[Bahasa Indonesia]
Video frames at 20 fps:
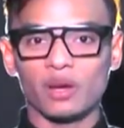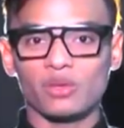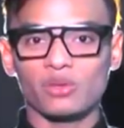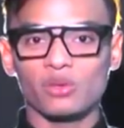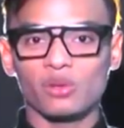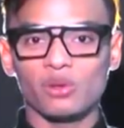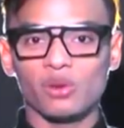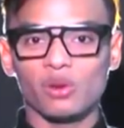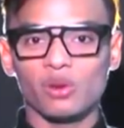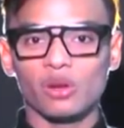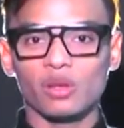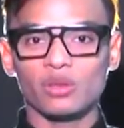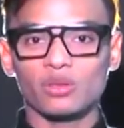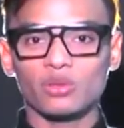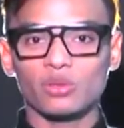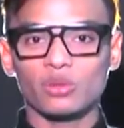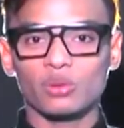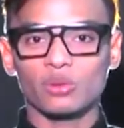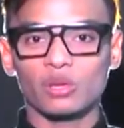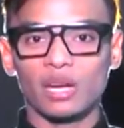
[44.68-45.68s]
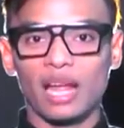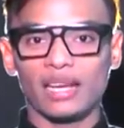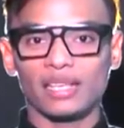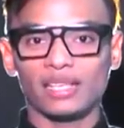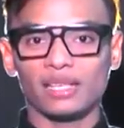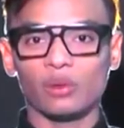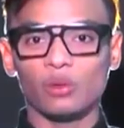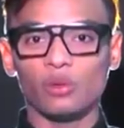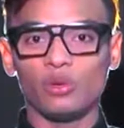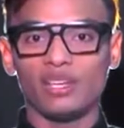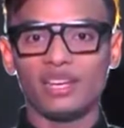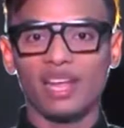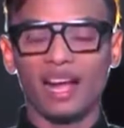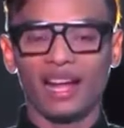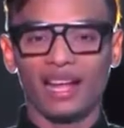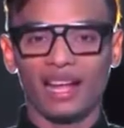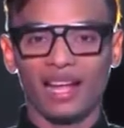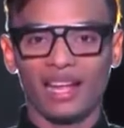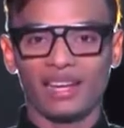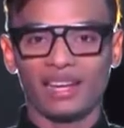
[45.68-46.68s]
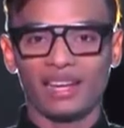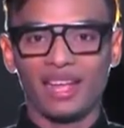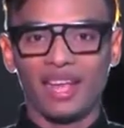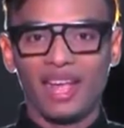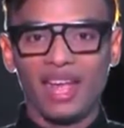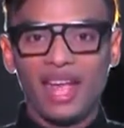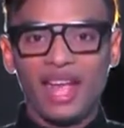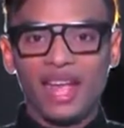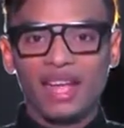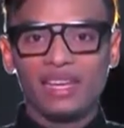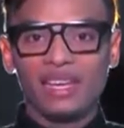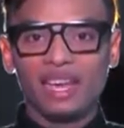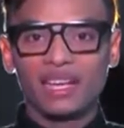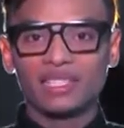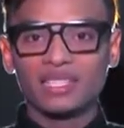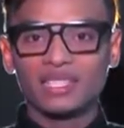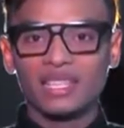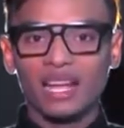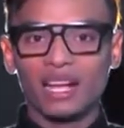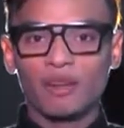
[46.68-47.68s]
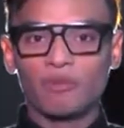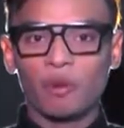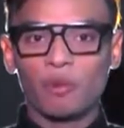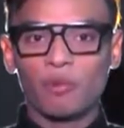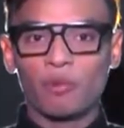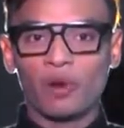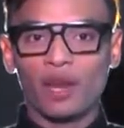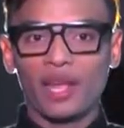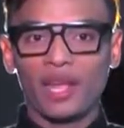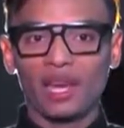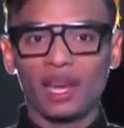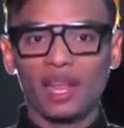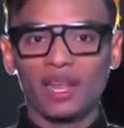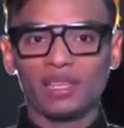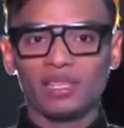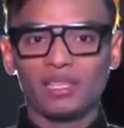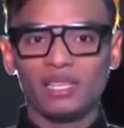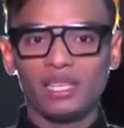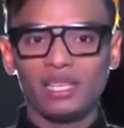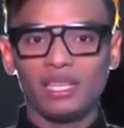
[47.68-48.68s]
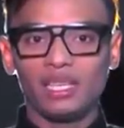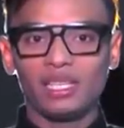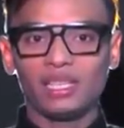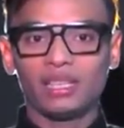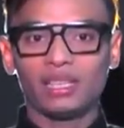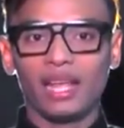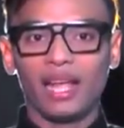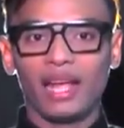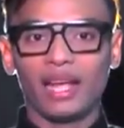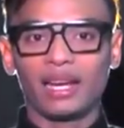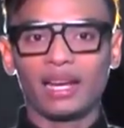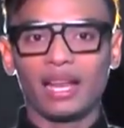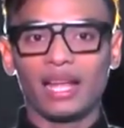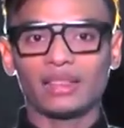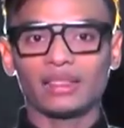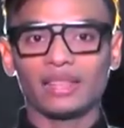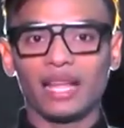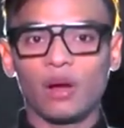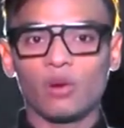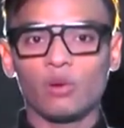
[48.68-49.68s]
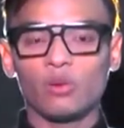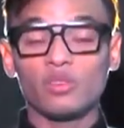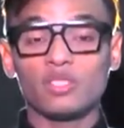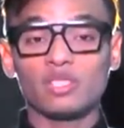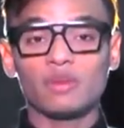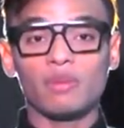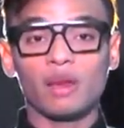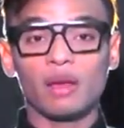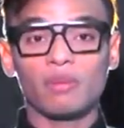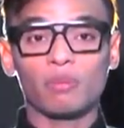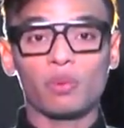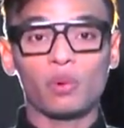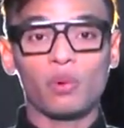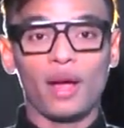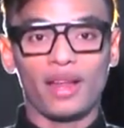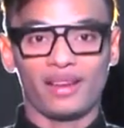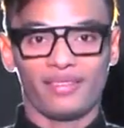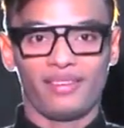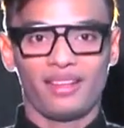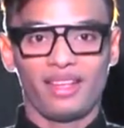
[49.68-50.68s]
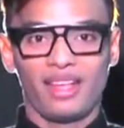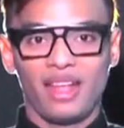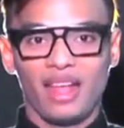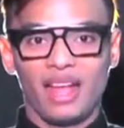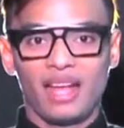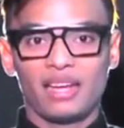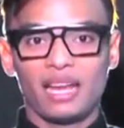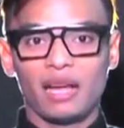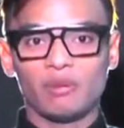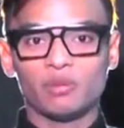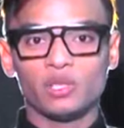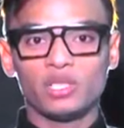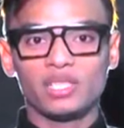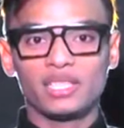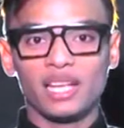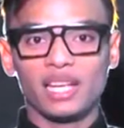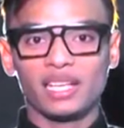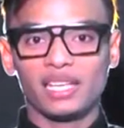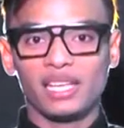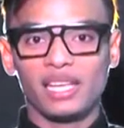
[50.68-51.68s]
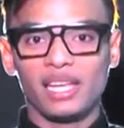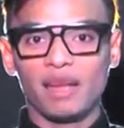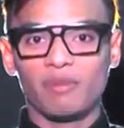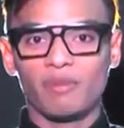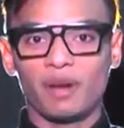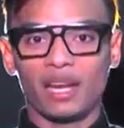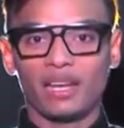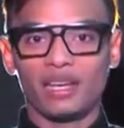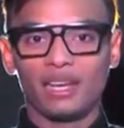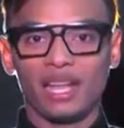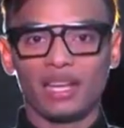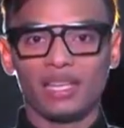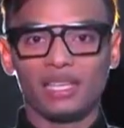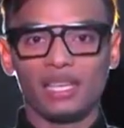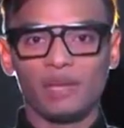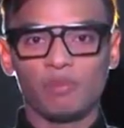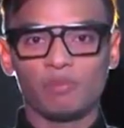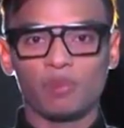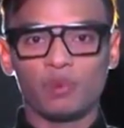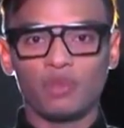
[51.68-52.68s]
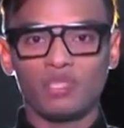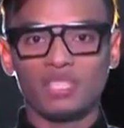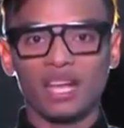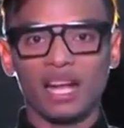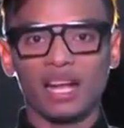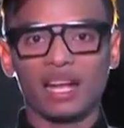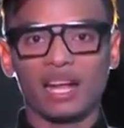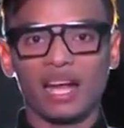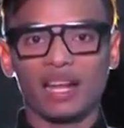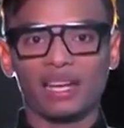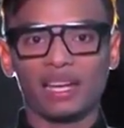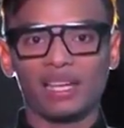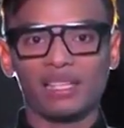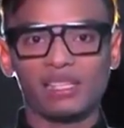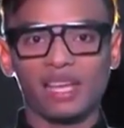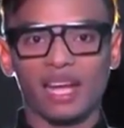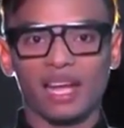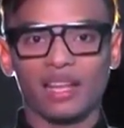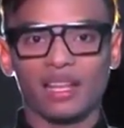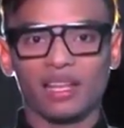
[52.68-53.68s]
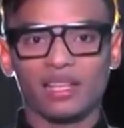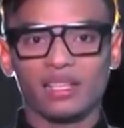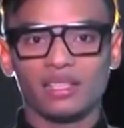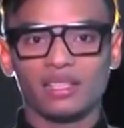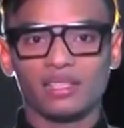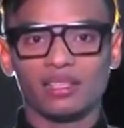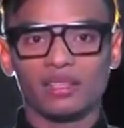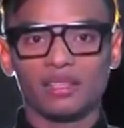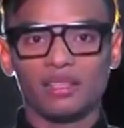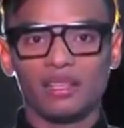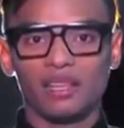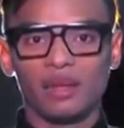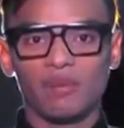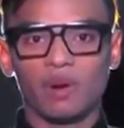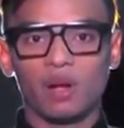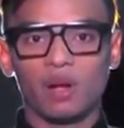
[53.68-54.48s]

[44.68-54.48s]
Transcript: berjudul Surat Undangan yang sangat populer di era tahun 90-an. Namun saat ia berada di puncak karirnya, ia